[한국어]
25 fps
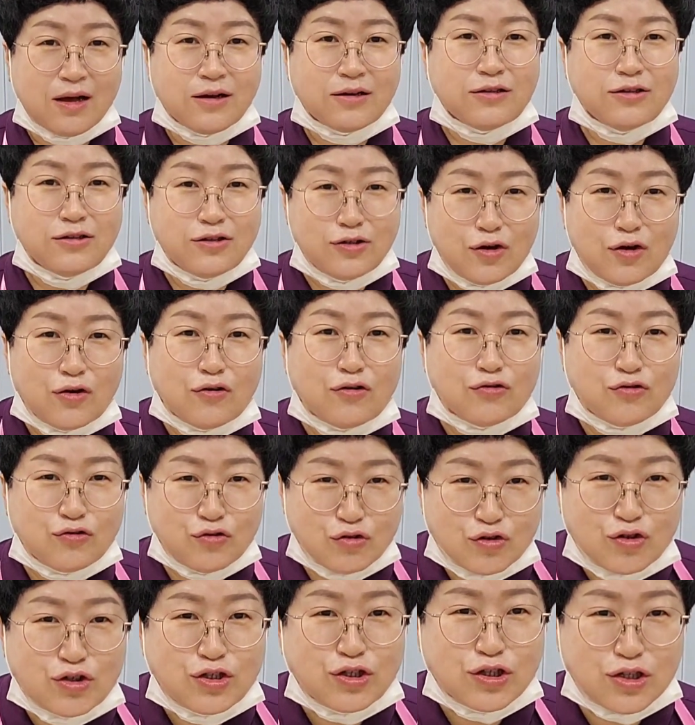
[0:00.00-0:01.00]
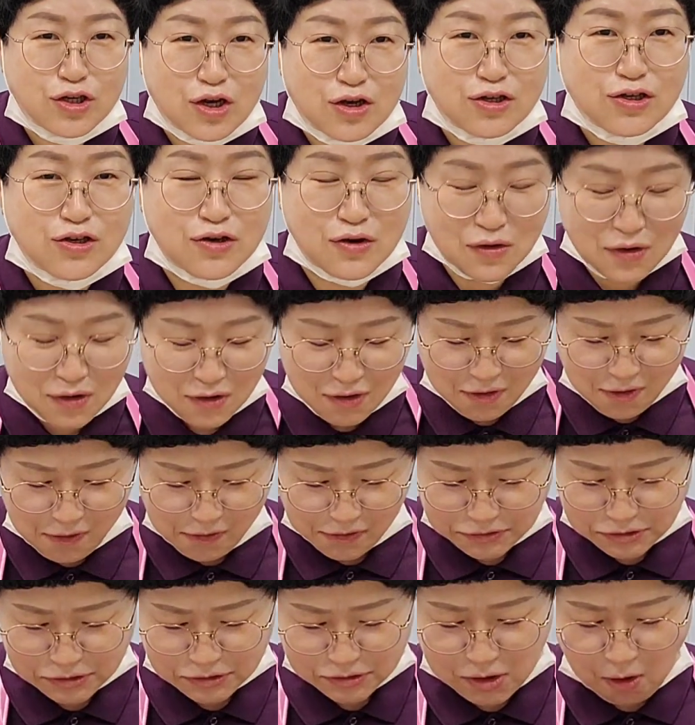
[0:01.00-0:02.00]
강력 추천이요.
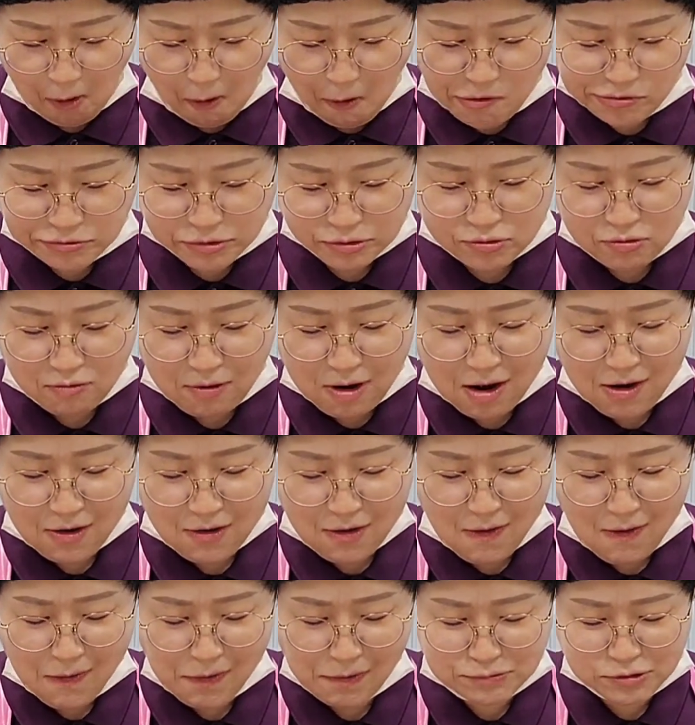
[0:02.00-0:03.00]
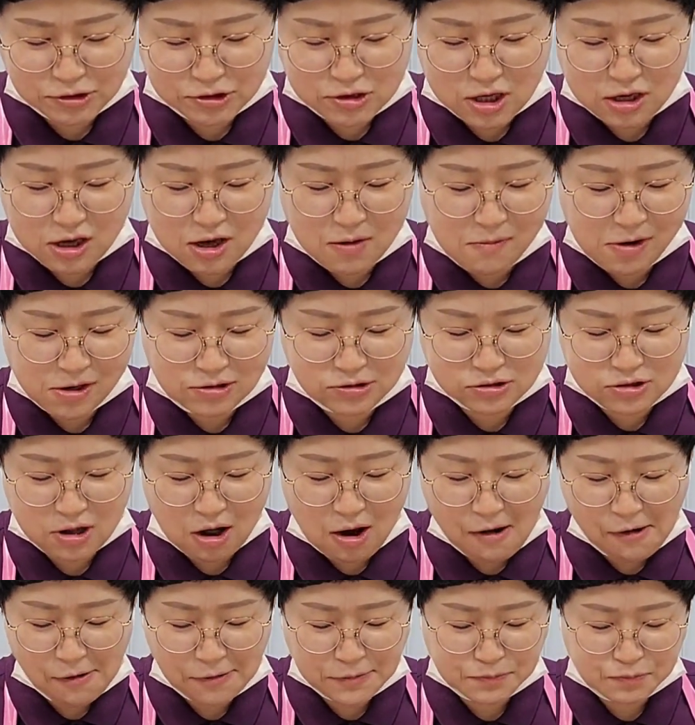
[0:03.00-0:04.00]
와, 되게
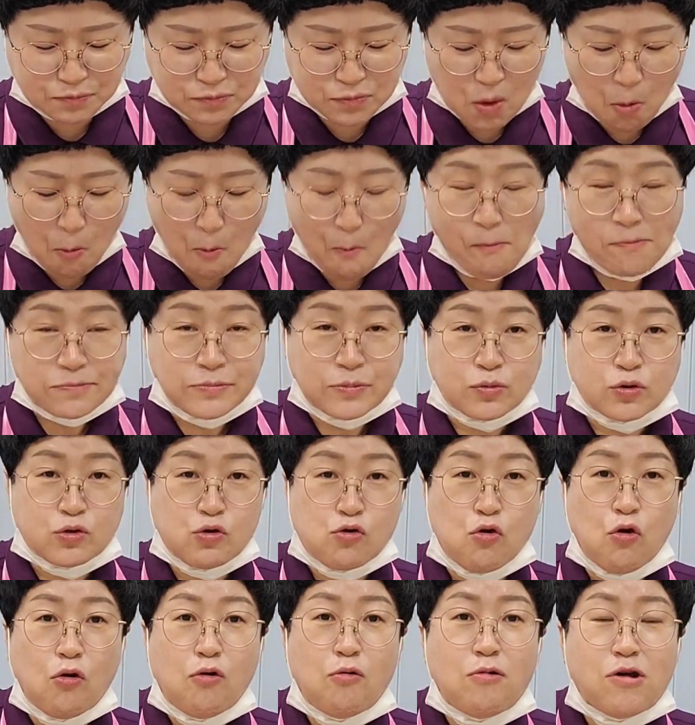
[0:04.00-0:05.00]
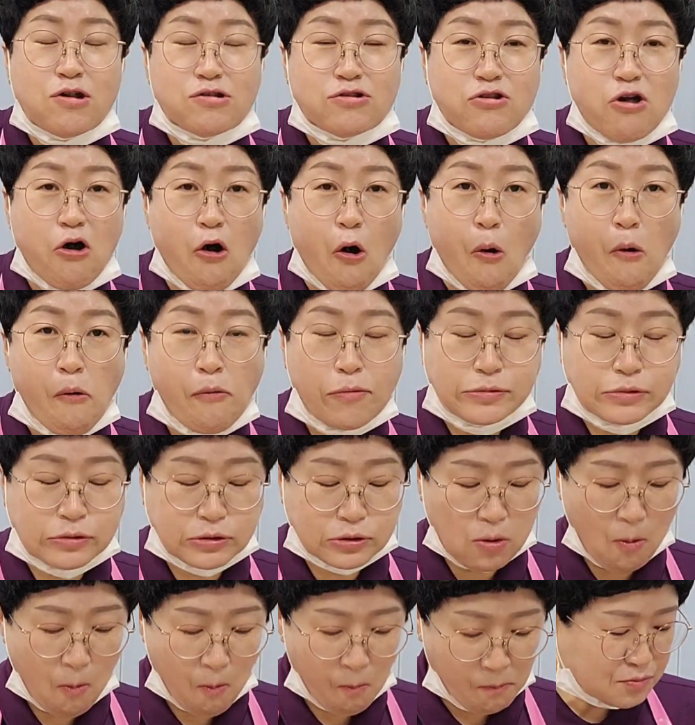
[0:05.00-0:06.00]
맛있다. 너무 맛있어요.
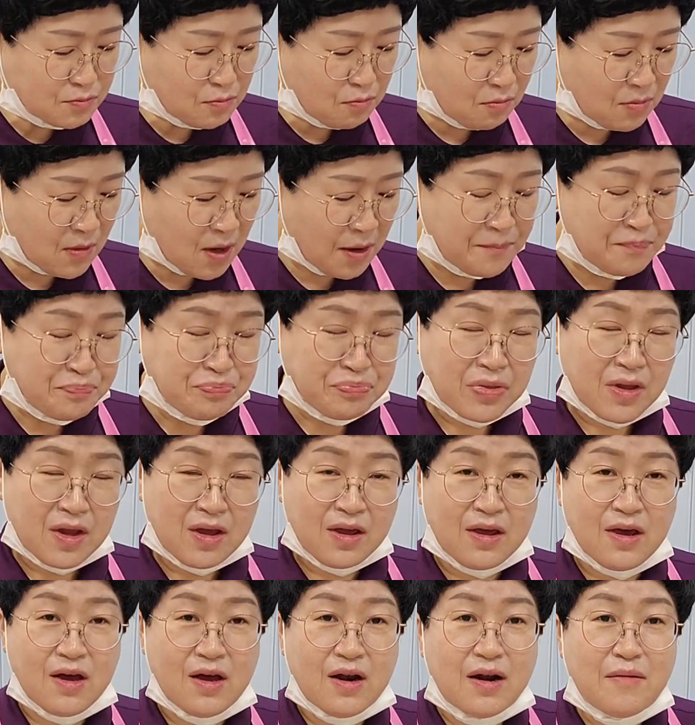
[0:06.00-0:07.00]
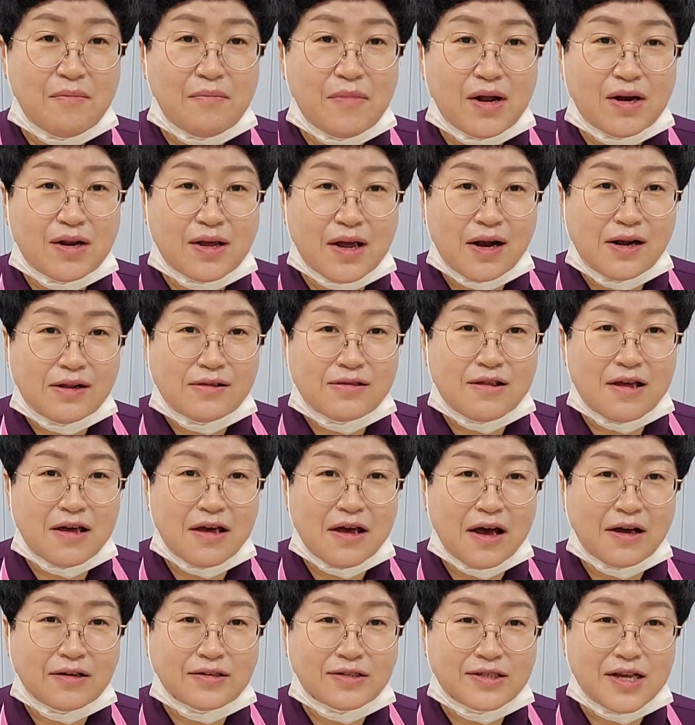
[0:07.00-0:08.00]
계란말이 할 때
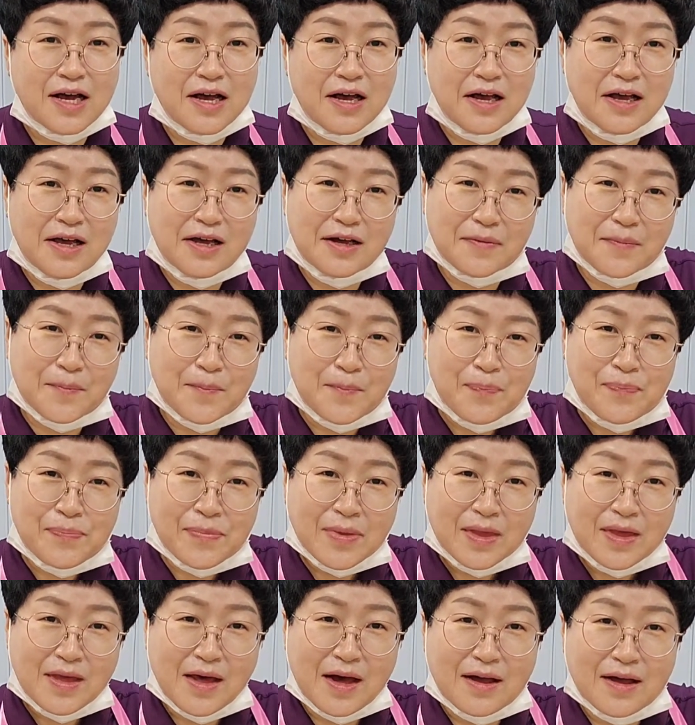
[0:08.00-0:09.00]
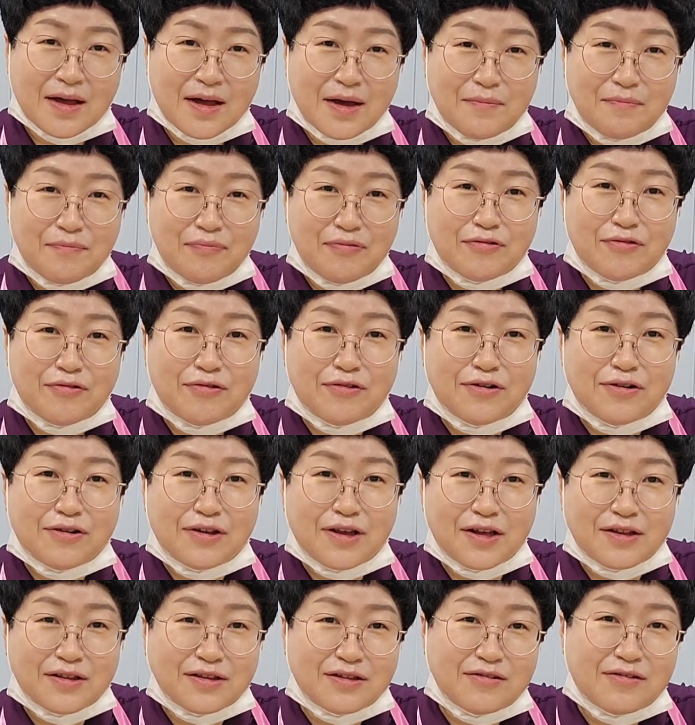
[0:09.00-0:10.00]
항상 약간
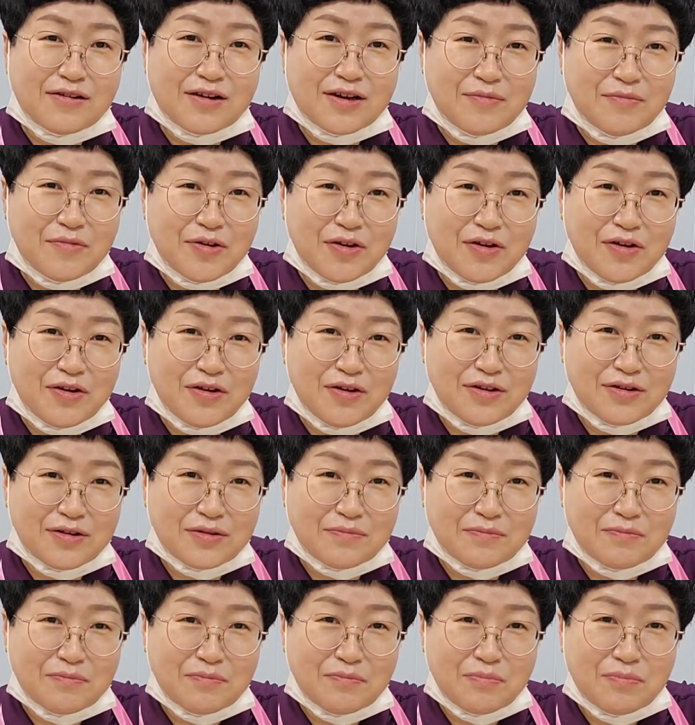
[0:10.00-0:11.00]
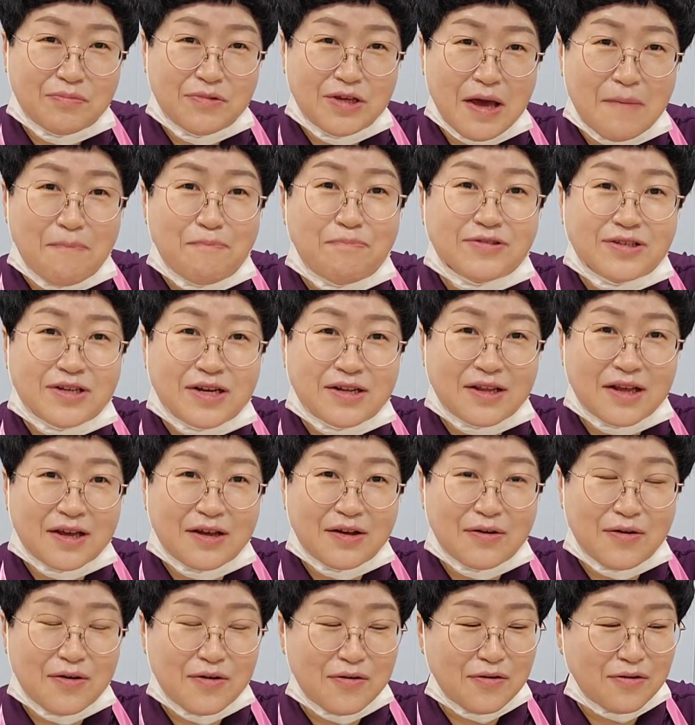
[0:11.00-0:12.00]
푸르른게 들어가면
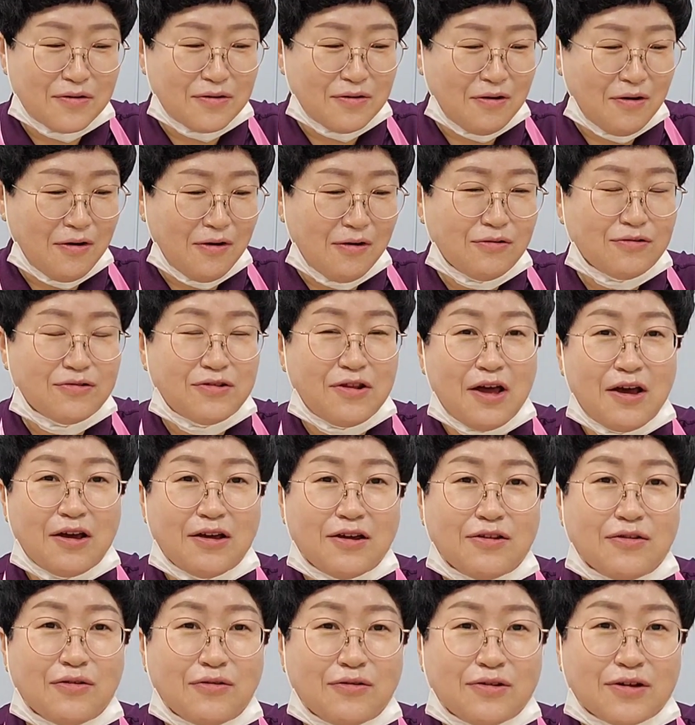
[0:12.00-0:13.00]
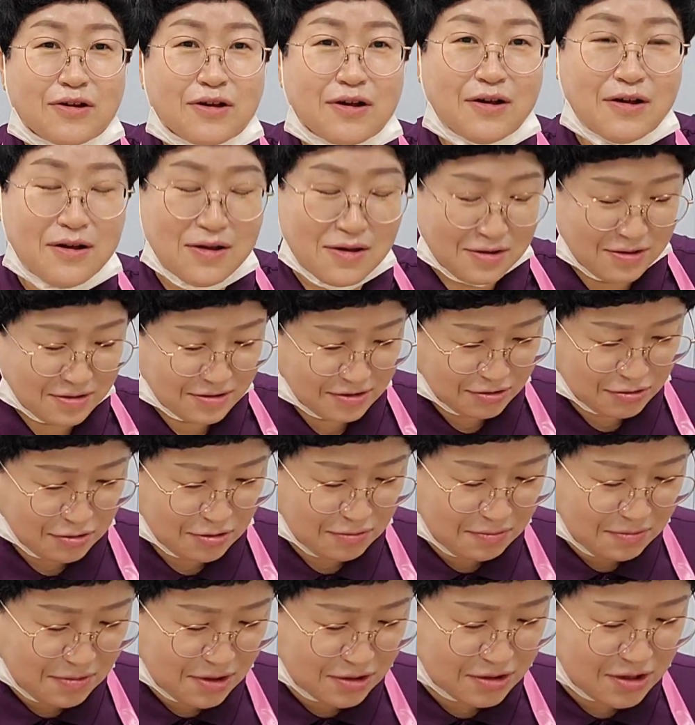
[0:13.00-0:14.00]
예쁘잖아요. 아우 냉이 넣으니까
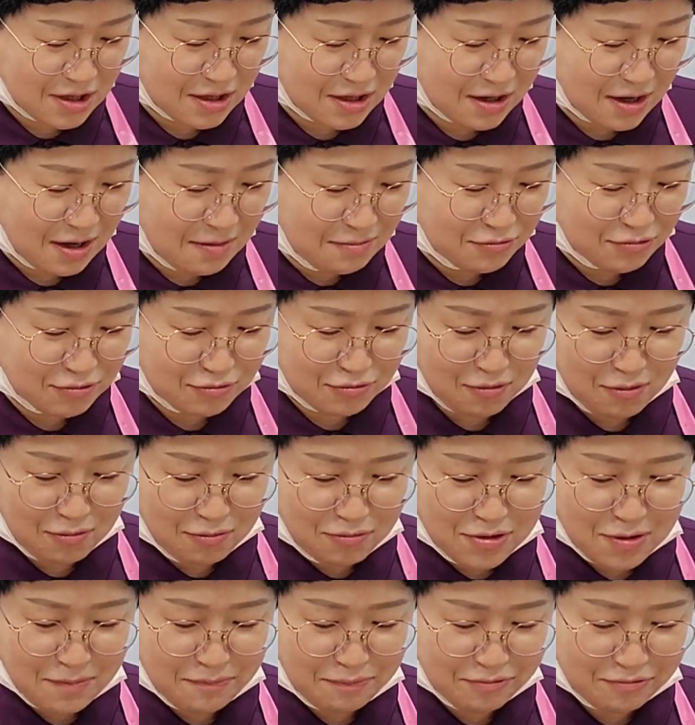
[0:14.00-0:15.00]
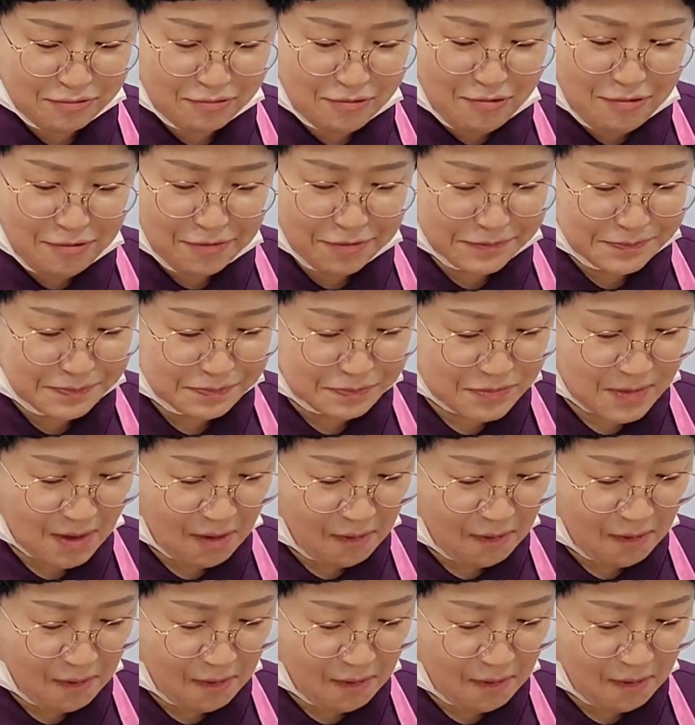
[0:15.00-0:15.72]
정말 색감도 너무 예쁘고